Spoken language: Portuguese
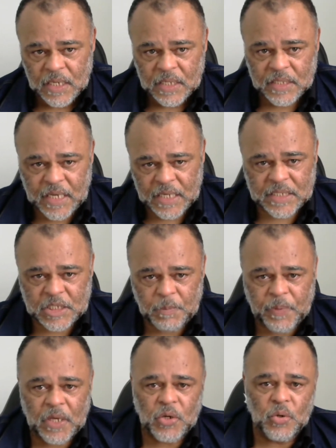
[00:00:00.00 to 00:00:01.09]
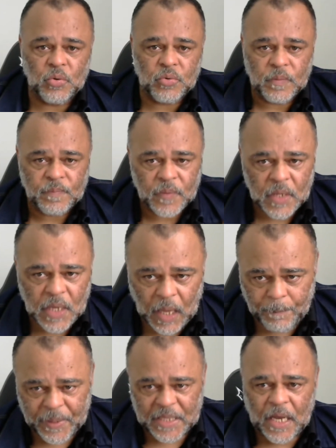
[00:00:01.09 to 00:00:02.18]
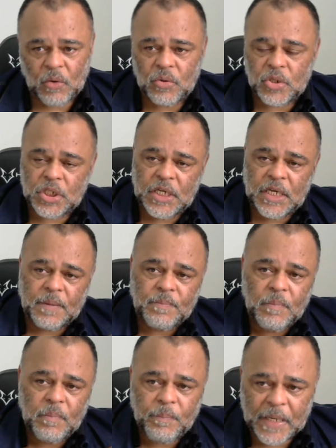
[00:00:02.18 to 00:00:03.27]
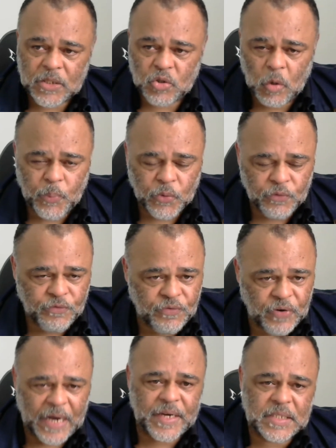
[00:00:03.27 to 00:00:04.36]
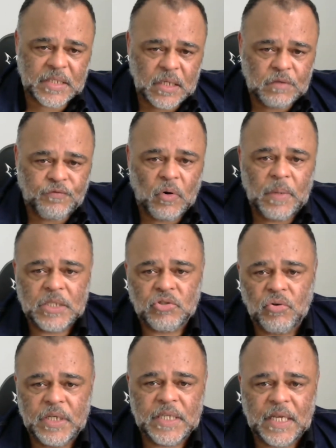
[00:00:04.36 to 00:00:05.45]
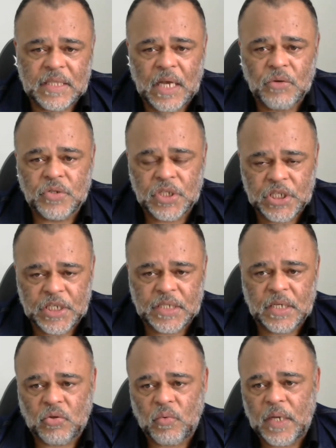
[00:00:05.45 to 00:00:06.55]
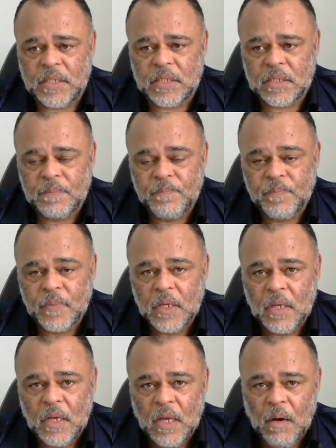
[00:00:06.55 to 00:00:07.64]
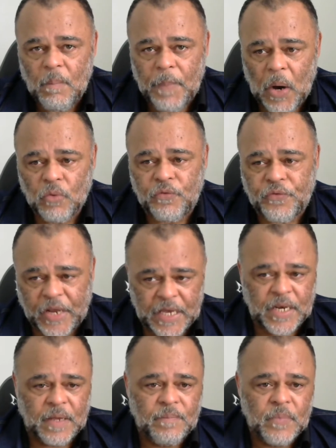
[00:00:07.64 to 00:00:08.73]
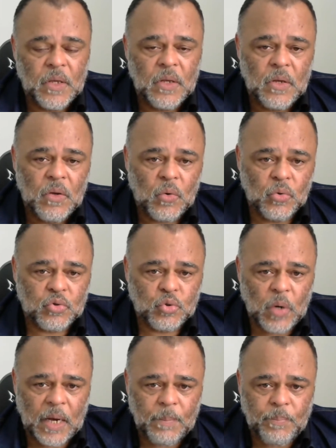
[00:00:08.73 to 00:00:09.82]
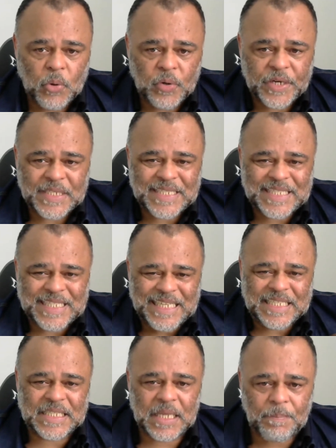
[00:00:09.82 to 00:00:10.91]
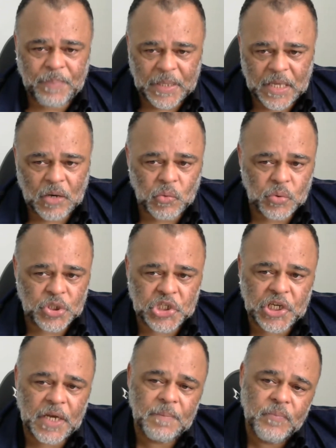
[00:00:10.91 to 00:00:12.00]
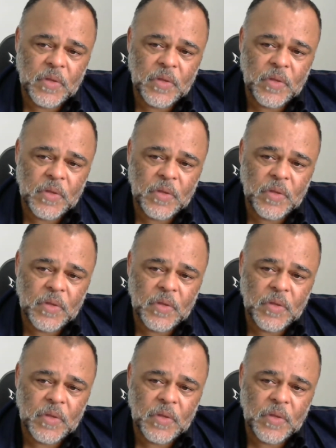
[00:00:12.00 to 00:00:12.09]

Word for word: Deste período, a pedagogia passou por várias transformações até os dias atuais. Paulo Freire, com sua progressista pedagogia,